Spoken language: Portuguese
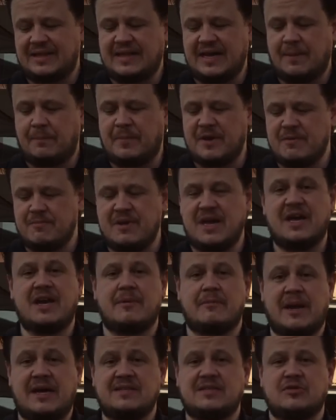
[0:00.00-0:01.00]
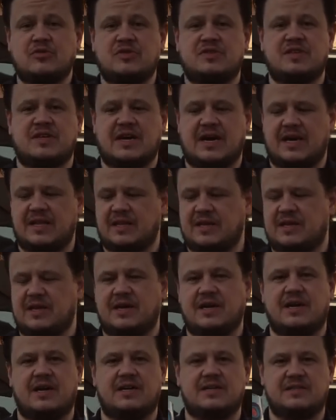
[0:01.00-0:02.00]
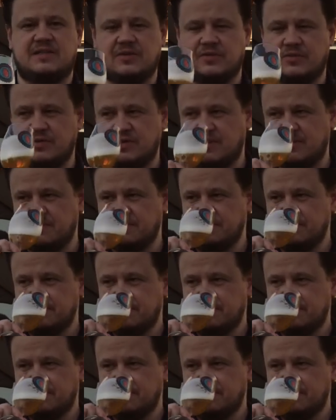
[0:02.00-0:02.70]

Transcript: até a primeira é mais adocicada que a segunda.